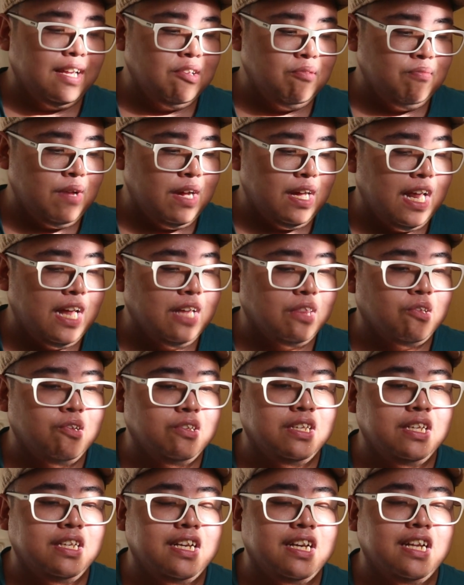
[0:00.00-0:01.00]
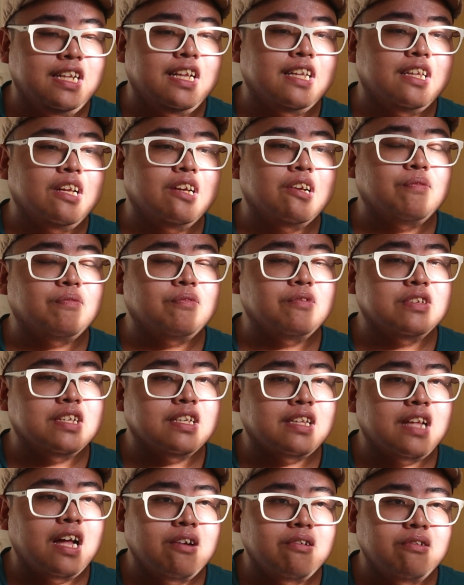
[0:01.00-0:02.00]
yung mga letter din na natatanggap ko
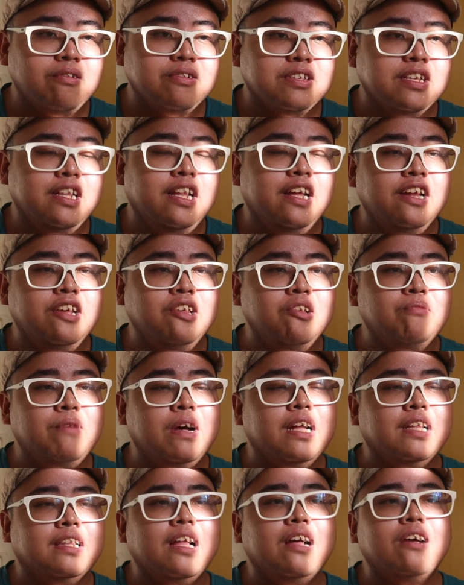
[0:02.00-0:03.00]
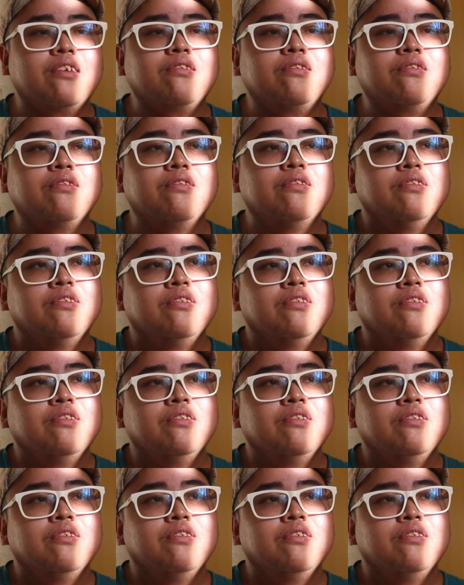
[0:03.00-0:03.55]
sa tao, sila rin yung mga taong